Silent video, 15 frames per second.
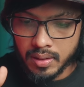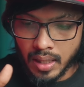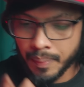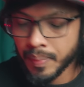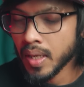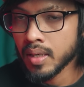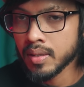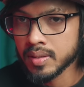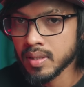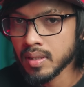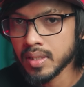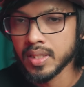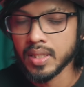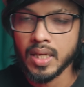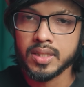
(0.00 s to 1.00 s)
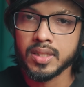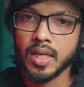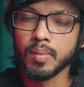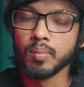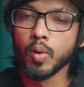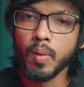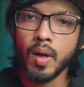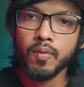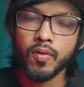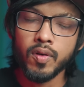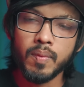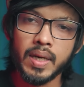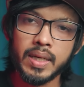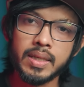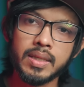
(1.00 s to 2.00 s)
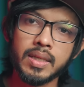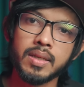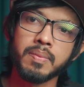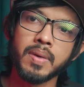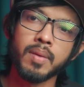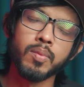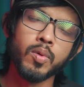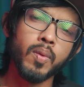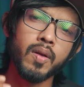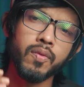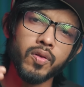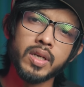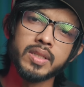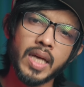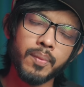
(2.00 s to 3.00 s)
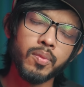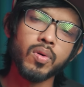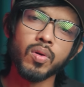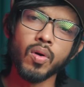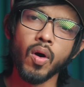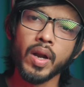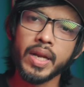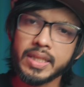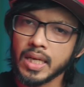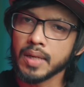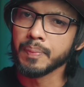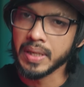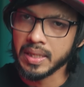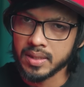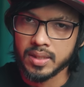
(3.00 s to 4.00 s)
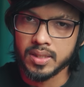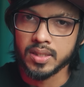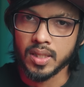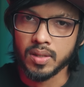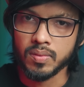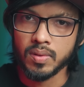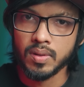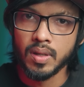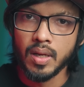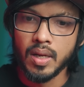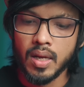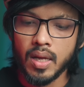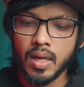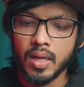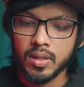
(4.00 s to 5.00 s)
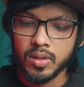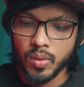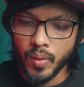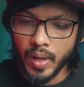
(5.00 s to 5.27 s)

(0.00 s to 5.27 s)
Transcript: আমরা রিসেন্টলি জেনে আসছিলাম মোবাইল ফোন মার্কেটে বা মোবাইল ফোনের দামগুলো অনেকটাই বেড়ে যাচ্ছে যেন তো